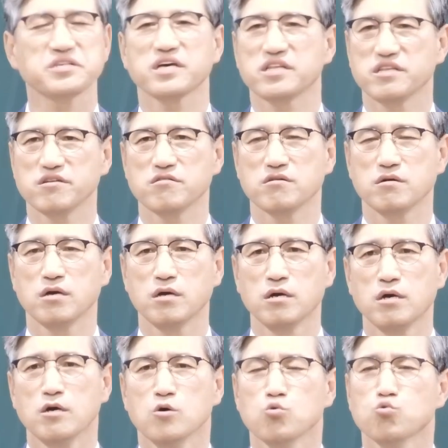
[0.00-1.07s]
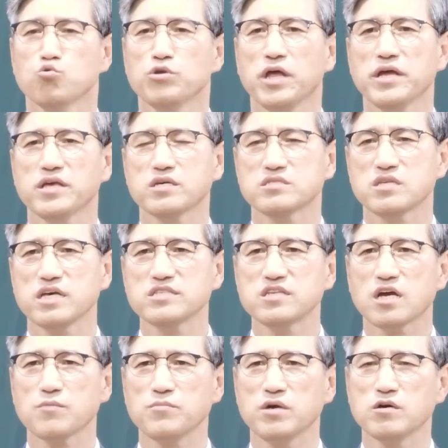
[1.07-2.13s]
돼요. 우리에게 새
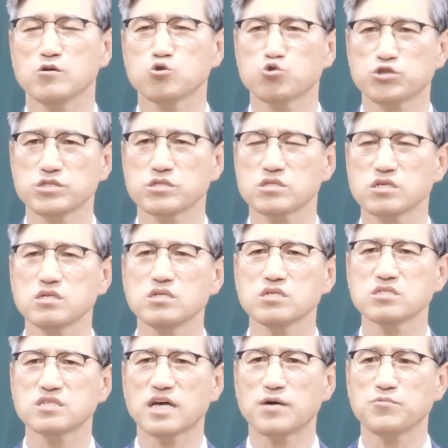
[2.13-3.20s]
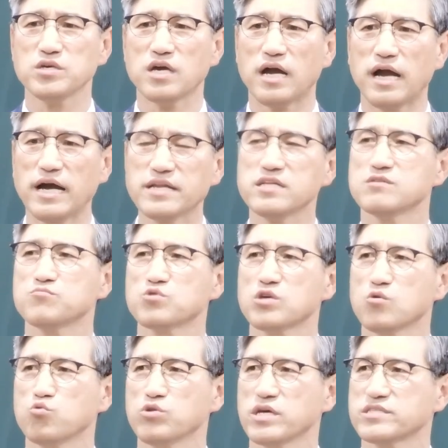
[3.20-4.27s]
생명을 주신 성삼이 하나님께
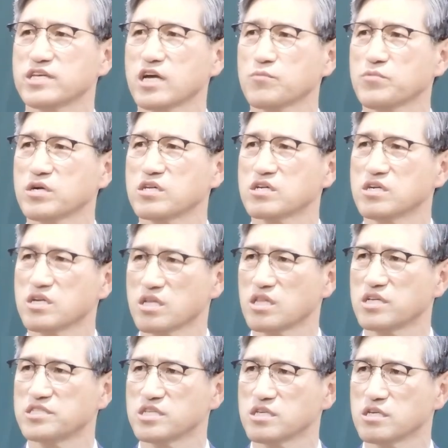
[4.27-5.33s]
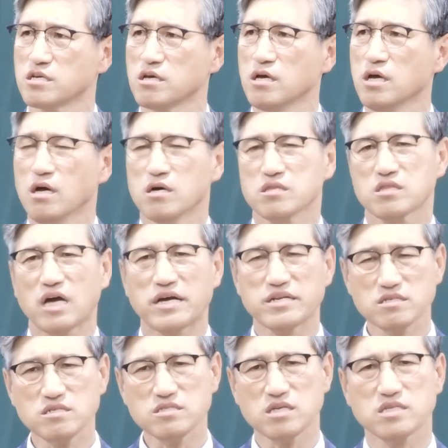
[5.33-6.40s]
우리의 생명을 걸어야 되지 다른
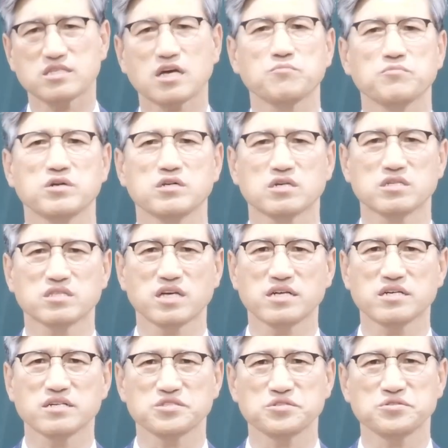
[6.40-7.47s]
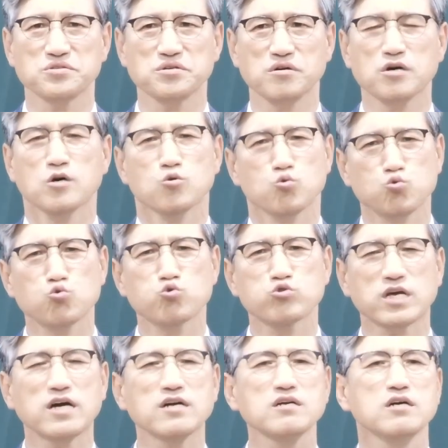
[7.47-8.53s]
것에 생명을 건다는 것은요
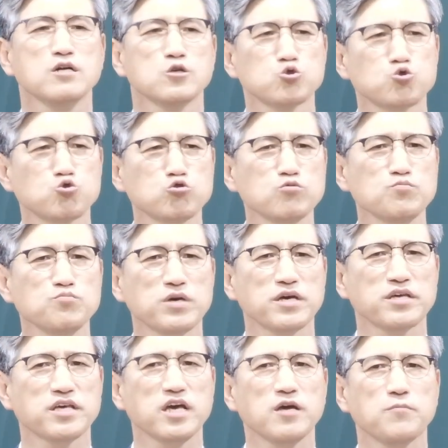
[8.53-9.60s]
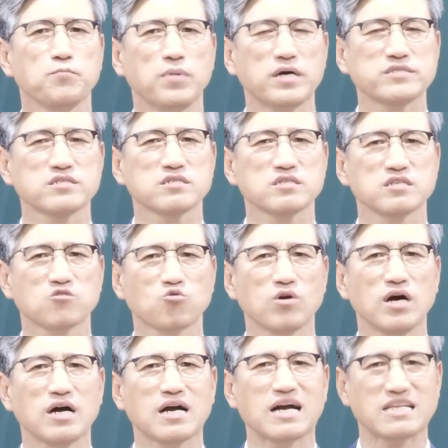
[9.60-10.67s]
우상 숭배에 빠진
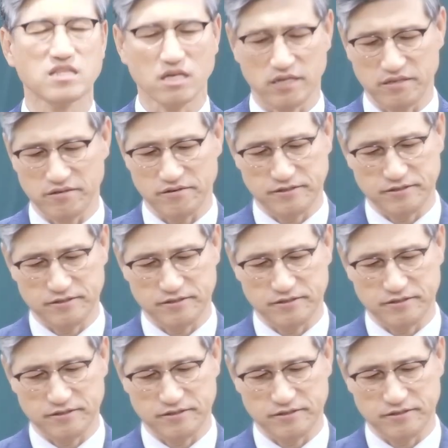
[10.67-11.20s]
것과 같다는 거예요.